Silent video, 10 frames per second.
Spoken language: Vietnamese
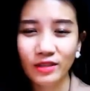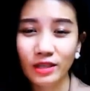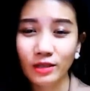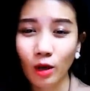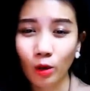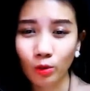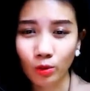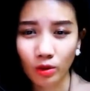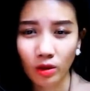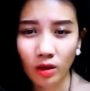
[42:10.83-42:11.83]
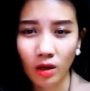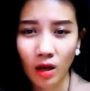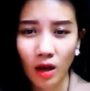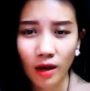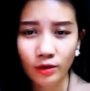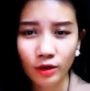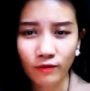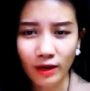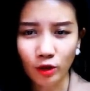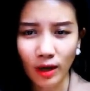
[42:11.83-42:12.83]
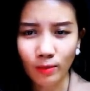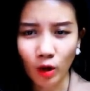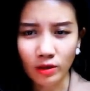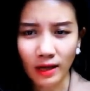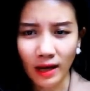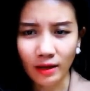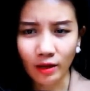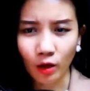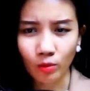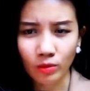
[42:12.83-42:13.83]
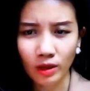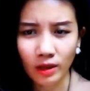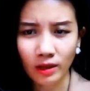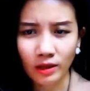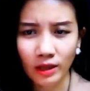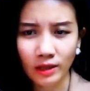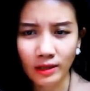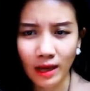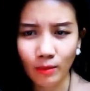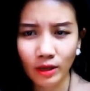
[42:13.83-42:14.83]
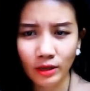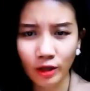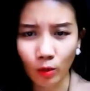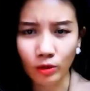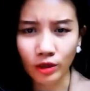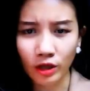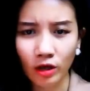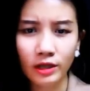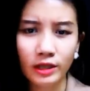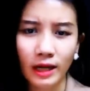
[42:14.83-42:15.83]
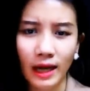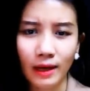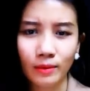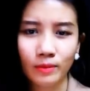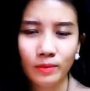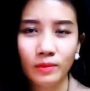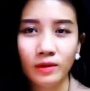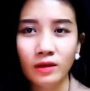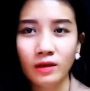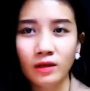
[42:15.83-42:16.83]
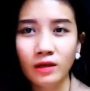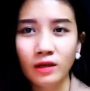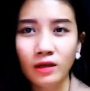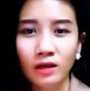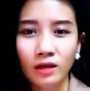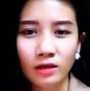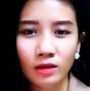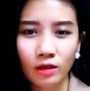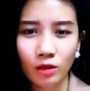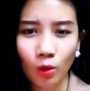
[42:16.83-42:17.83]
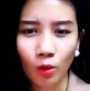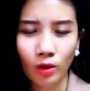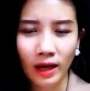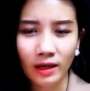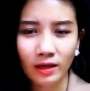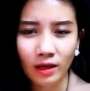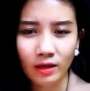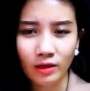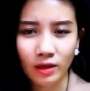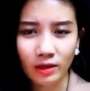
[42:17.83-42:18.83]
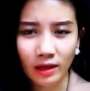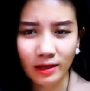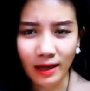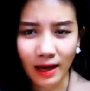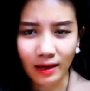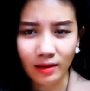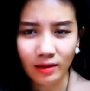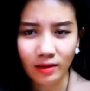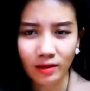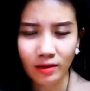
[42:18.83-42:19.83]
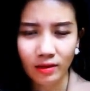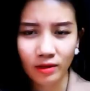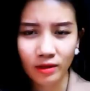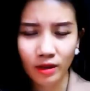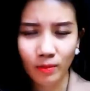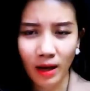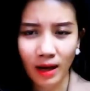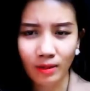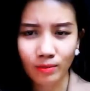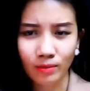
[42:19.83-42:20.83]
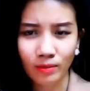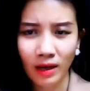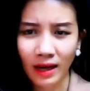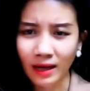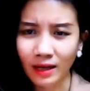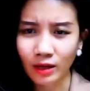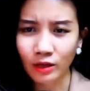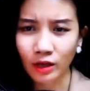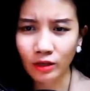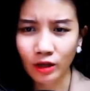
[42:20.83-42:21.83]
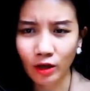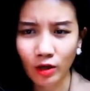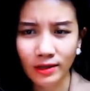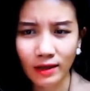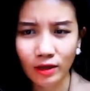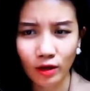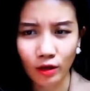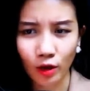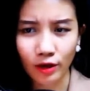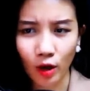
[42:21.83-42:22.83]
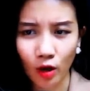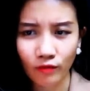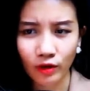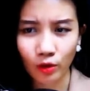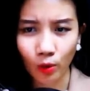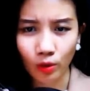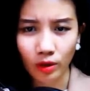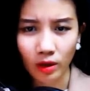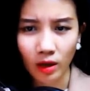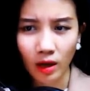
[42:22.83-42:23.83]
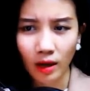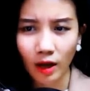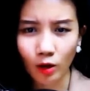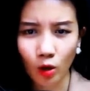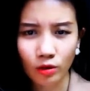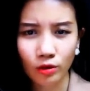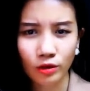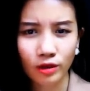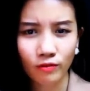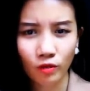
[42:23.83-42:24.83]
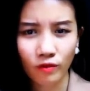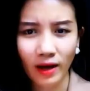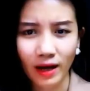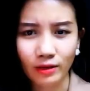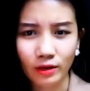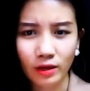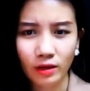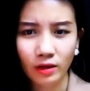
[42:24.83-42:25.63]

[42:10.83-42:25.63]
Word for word: Chị sâu, Chị phải cho em nói ra được không Thì chị sẽ mất chồng như chơi đi chị ạ à. Tự cái ngô nghe đến đây thì rất kinh ngạc Khi mà lại nghe thấy Trần Trần nói ra những lời nói đó với tôi Lại còn cười rất vui vẻ nữa